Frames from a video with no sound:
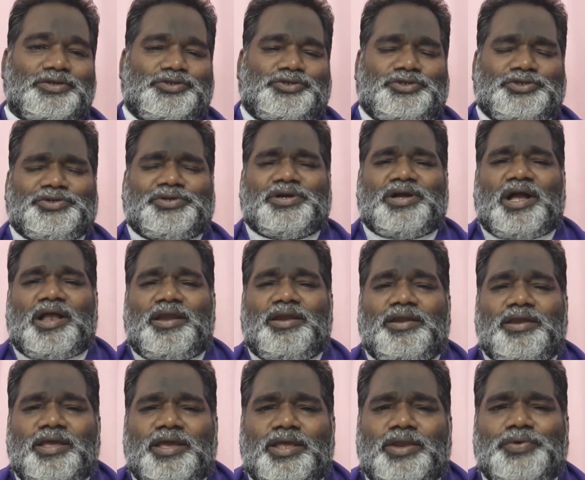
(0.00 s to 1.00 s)
చుక్క
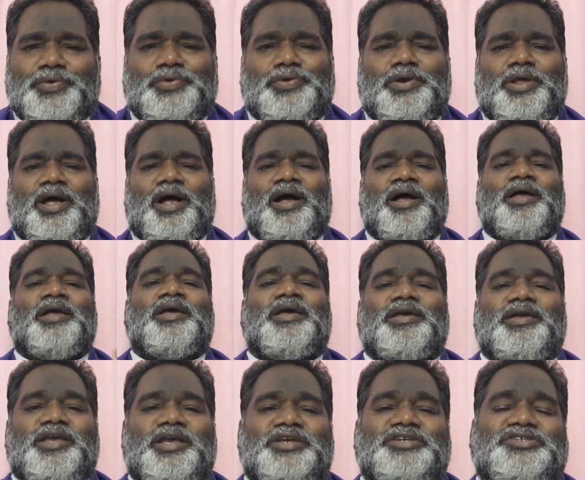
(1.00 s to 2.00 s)
నీరు కూడా
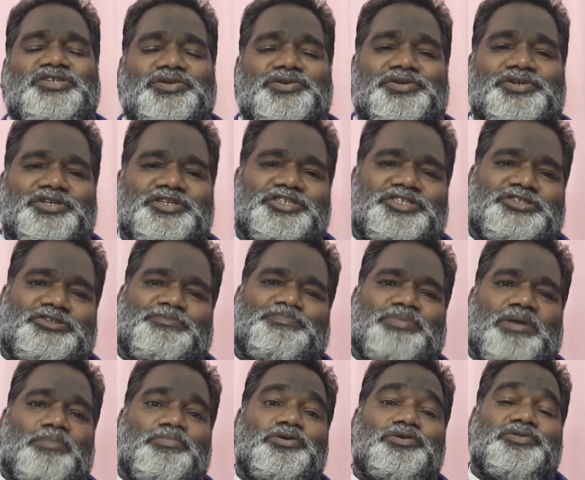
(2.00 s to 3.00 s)
యేసుక్రీస్తు
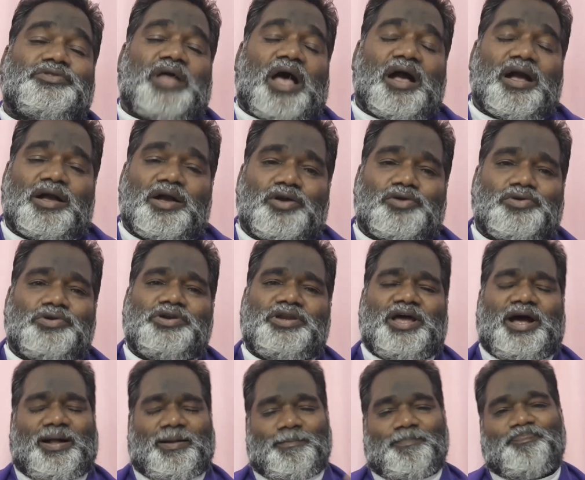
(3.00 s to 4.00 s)
ప్రభు
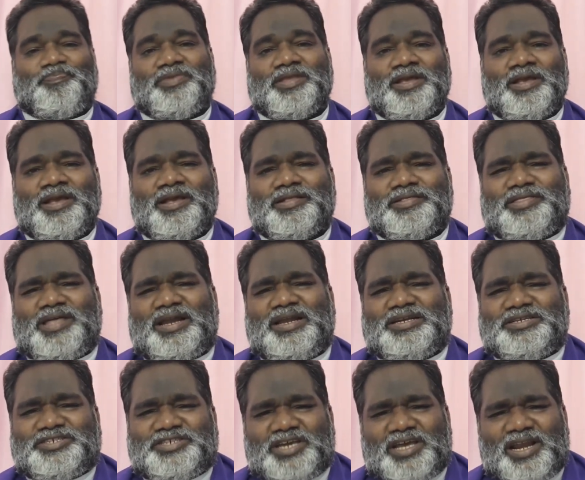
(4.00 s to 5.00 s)
తాగకుండా తన
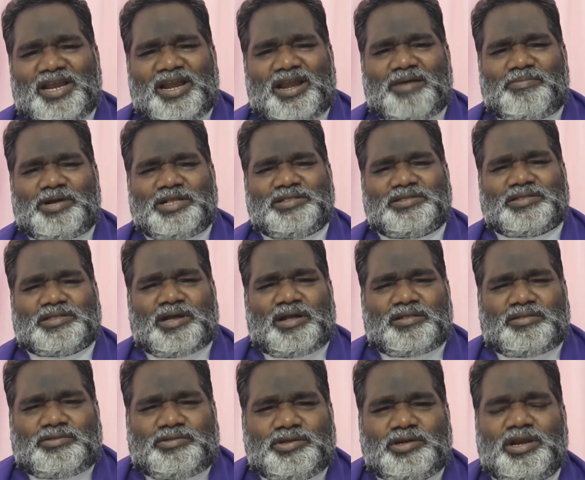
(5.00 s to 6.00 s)
శరీరం అంతా
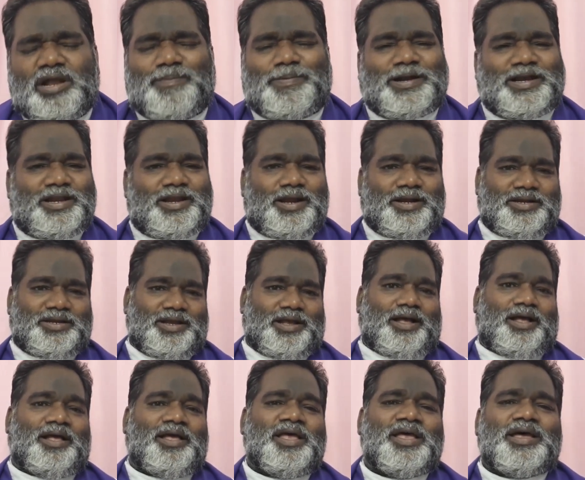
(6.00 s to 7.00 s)

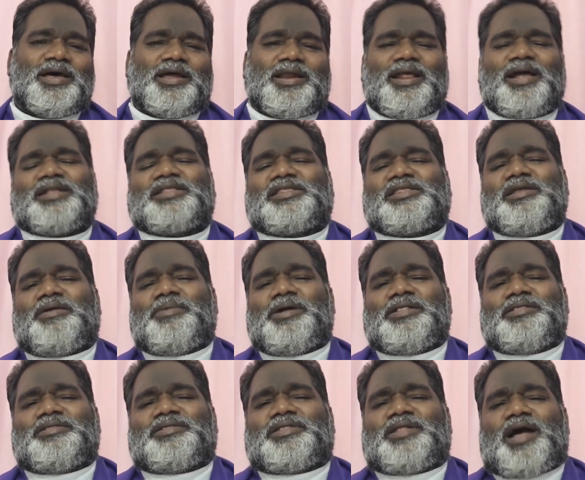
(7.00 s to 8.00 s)
దున్నబడినట్టుగా
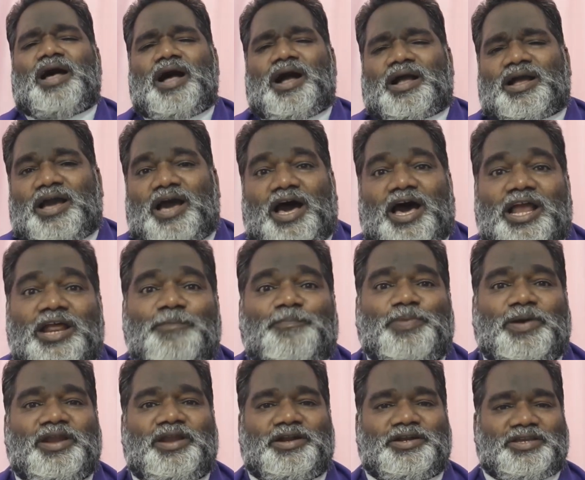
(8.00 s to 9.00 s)
రక్తమంతా
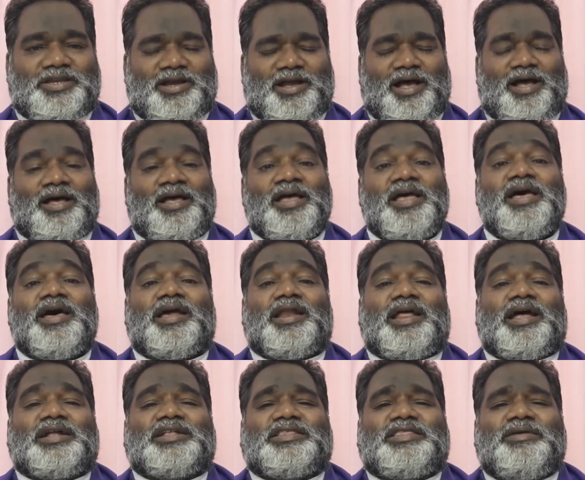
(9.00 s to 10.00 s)
కారిపోయినట్టుగా
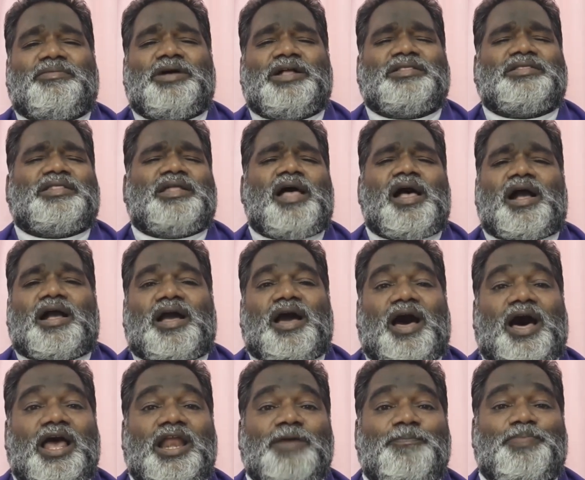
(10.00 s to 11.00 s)
రక్తమంతా
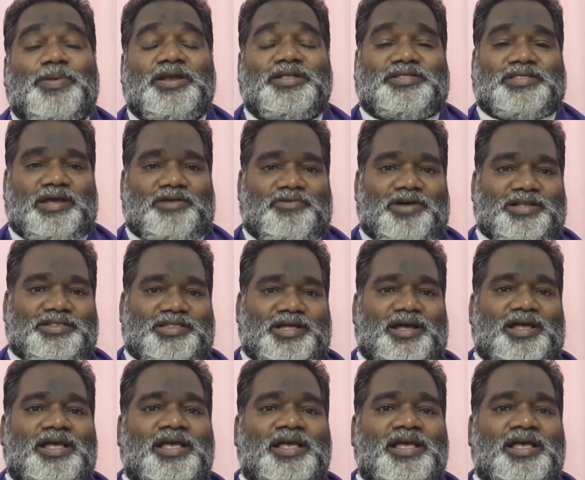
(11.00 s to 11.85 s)
కారిపోయిన తర్వాత